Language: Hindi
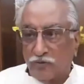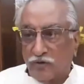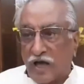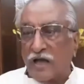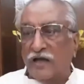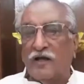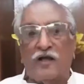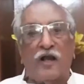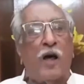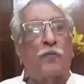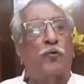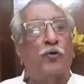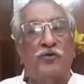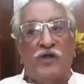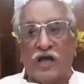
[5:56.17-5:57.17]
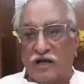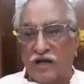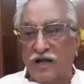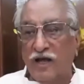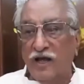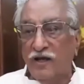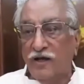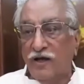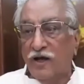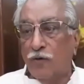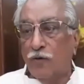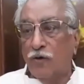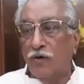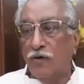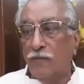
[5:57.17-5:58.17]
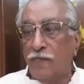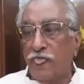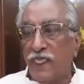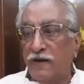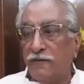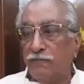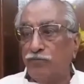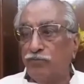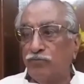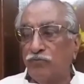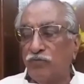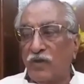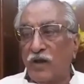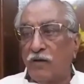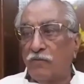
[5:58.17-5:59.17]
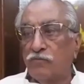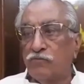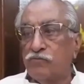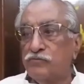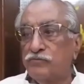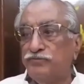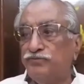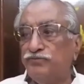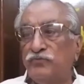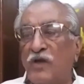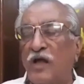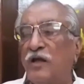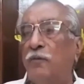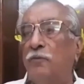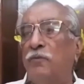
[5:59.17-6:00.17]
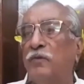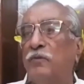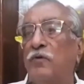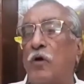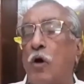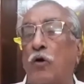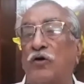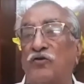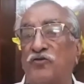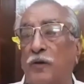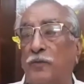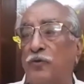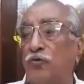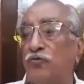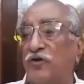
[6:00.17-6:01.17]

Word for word: कार्यकलाप को देख लें तो बीजेपी तो विपक्ष है नहीं अब ले देखे कांग्रेस विपक्ष नहीं नहीं कांग्रेस का भी हो